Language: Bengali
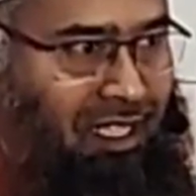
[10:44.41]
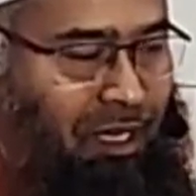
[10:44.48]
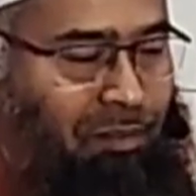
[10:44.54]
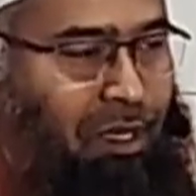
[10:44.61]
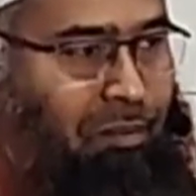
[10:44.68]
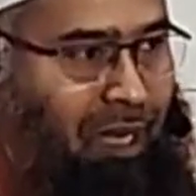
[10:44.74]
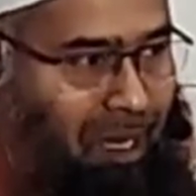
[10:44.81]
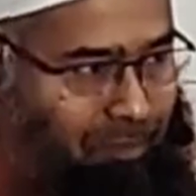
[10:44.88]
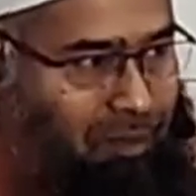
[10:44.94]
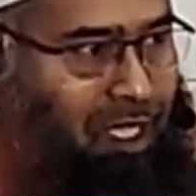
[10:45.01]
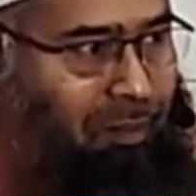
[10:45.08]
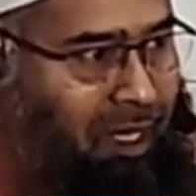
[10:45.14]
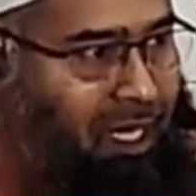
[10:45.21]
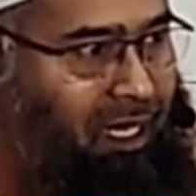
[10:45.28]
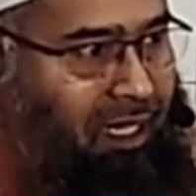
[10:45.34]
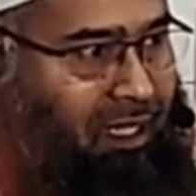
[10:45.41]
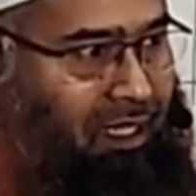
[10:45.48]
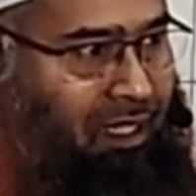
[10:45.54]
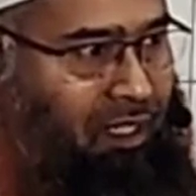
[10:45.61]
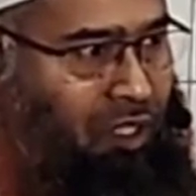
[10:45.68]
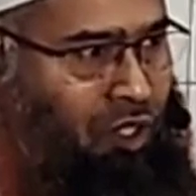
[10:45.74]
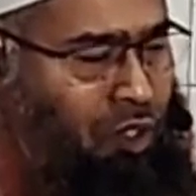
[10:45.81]
আপনি ভাবতে পারেন
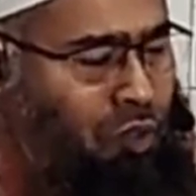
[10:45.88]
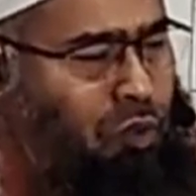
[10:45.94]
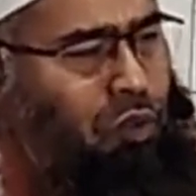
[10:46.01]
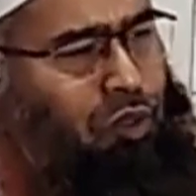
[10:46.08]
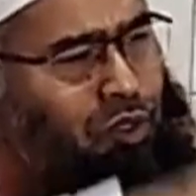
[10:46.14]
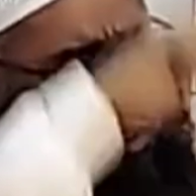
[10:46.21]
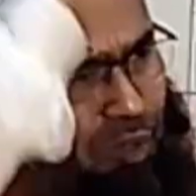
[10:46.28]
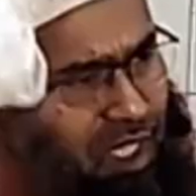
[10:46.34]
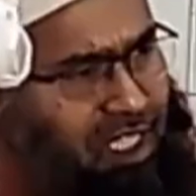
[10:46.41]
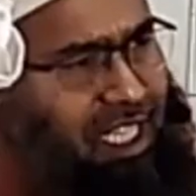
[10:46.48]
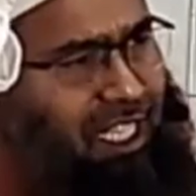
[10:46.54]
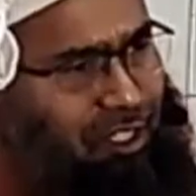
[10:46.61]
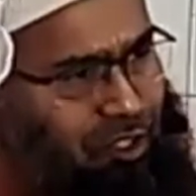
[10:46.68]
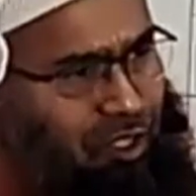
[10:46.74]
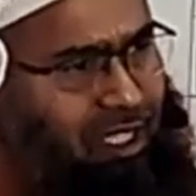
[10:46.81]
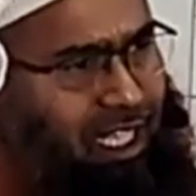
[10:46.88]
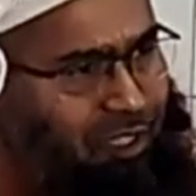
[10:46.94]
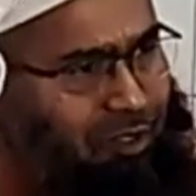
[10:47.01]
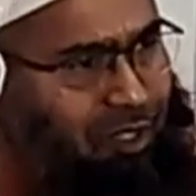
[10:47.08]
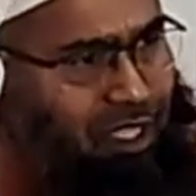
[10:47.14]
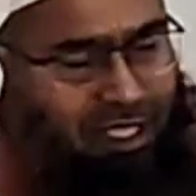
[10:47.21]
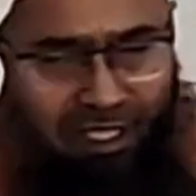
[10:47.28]
কোন যুগে সাতশো
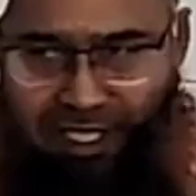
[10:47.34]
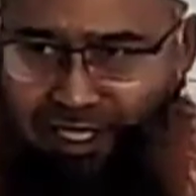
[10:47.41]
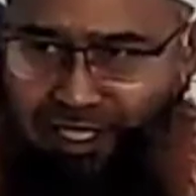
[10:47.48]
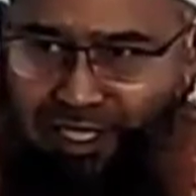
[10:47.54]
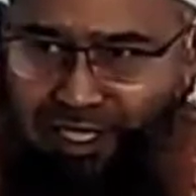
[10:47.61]
তিয়াত্তর হিজড়ি